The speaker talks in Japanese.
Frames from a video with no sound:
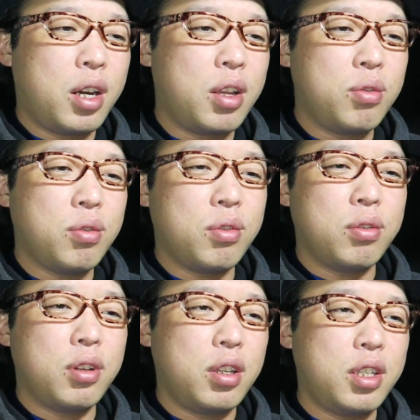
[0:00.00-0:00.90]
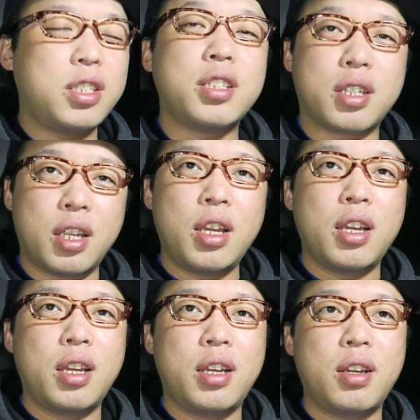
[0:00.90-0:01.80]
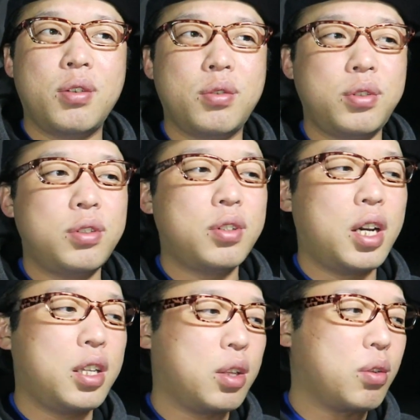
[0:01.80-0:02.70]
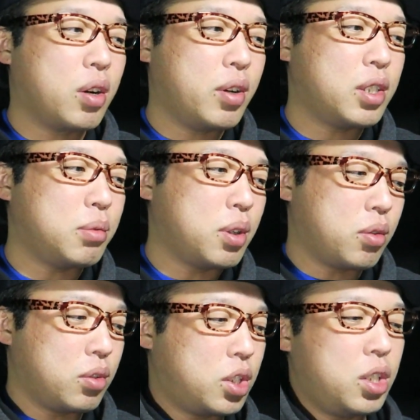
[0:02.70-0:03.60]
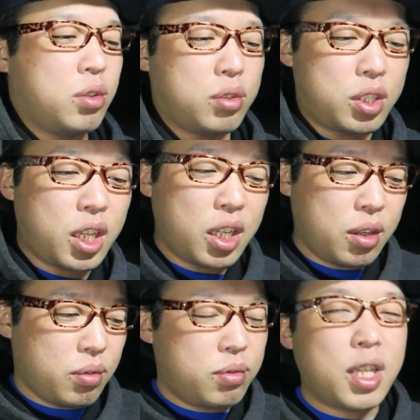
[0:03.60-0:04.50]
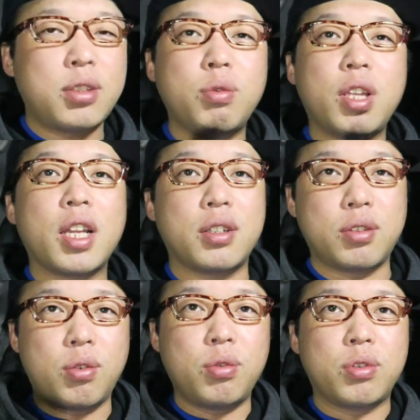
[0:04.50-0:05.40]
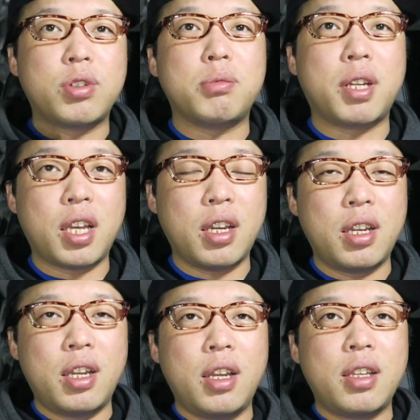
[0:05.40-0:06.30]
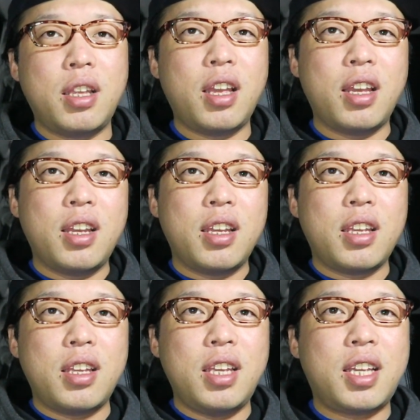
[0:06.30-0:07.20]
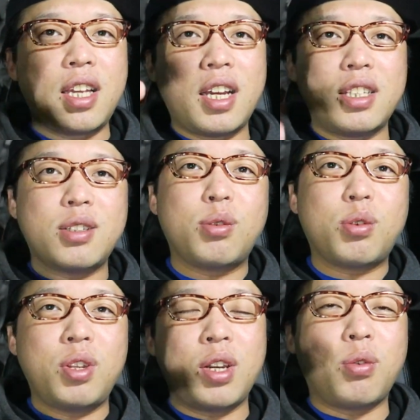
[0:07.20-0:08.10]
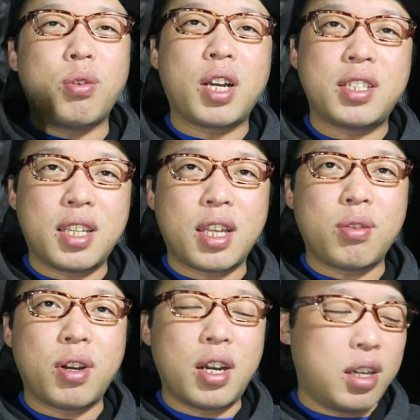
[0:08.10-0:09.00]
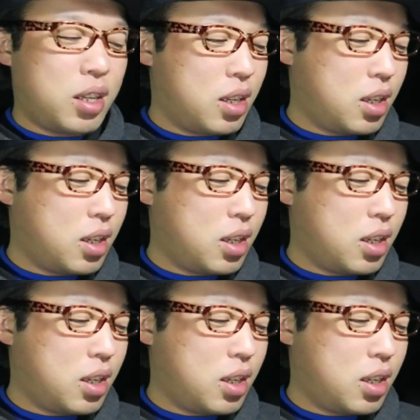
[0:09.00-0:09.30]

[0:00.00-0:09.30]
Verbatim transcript: あれを一時期ね、この冬の間とかは自分はこのシートの下にふたつ置いてたんですよ、この車で。で、いっかげつごとに交換してたとか、